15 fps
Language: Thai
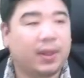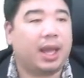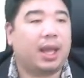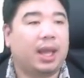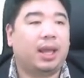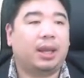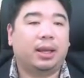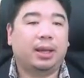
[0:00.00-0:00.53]
ฮะ
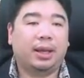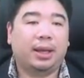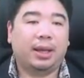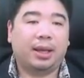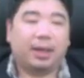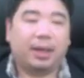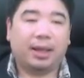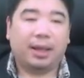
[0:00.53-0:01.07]

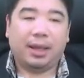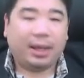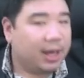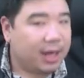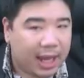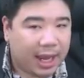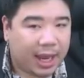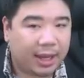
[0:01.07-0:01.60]
แค่นั้
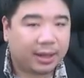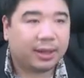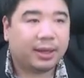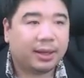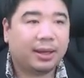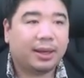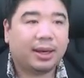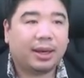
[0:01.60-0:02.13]
นเอง
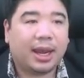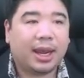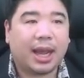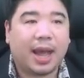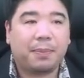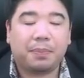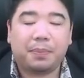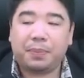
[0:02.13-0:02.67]
นะครับ
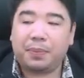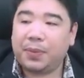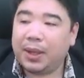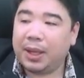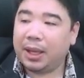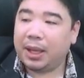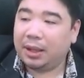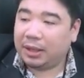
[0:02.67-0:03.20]

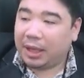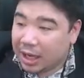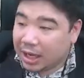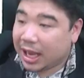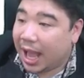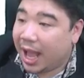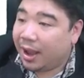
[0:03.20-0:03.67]
ที่เหลือ